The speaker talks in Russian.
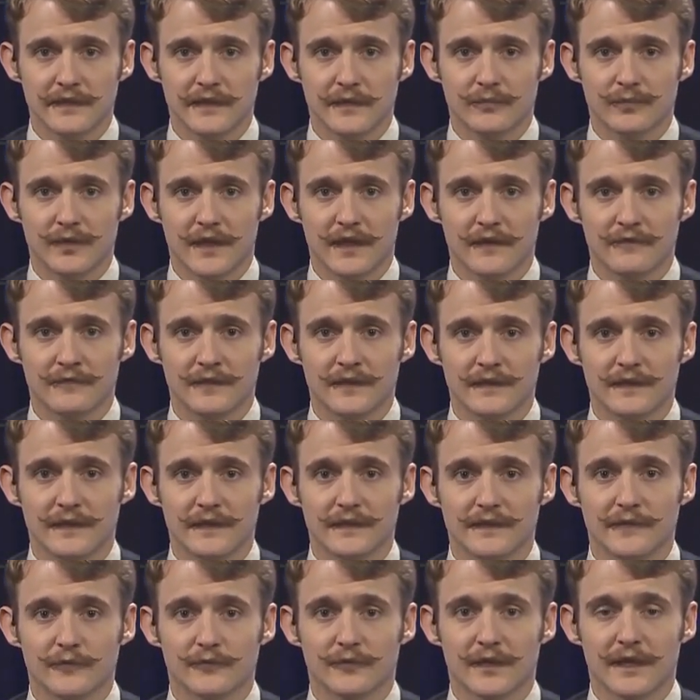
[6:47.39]

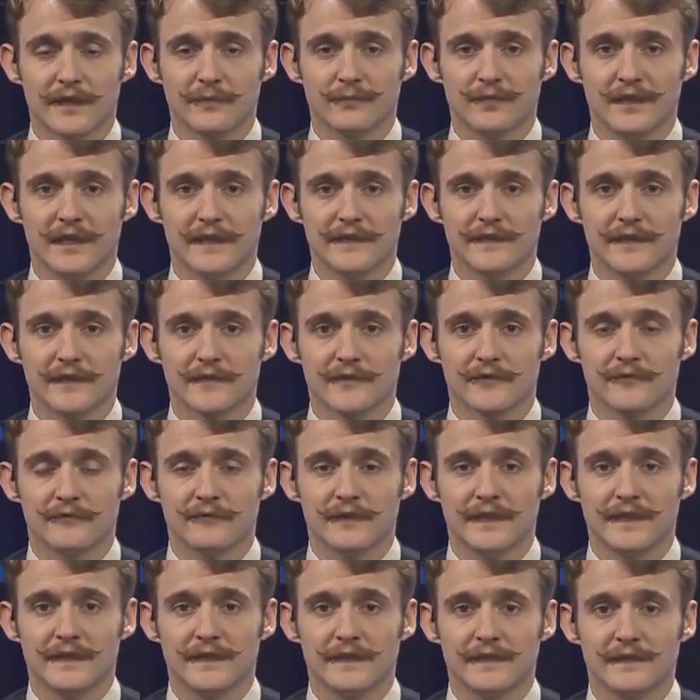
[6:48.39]
направленные на укрепление
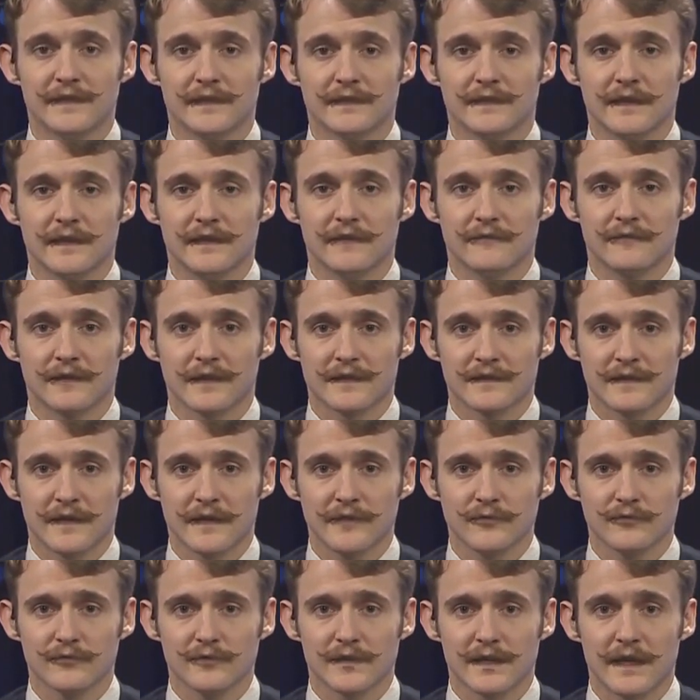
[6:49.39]
суверенитета
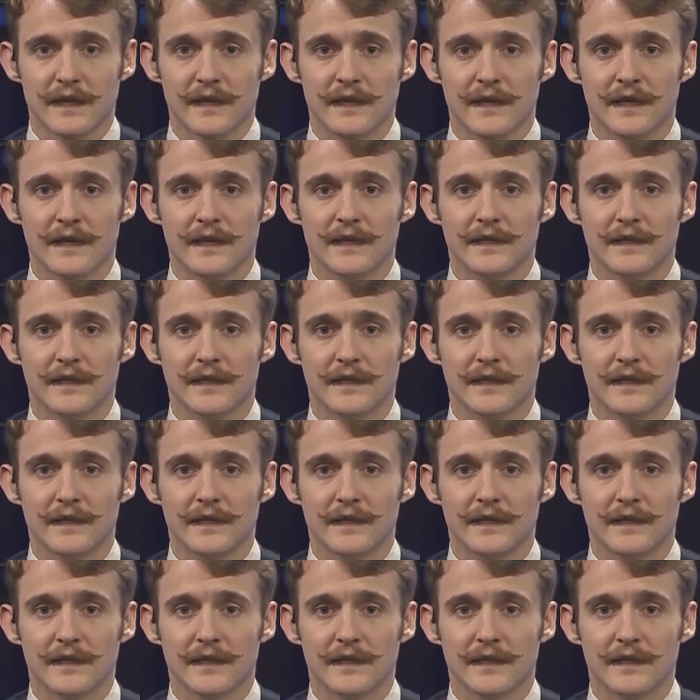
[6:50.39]
Евросоюза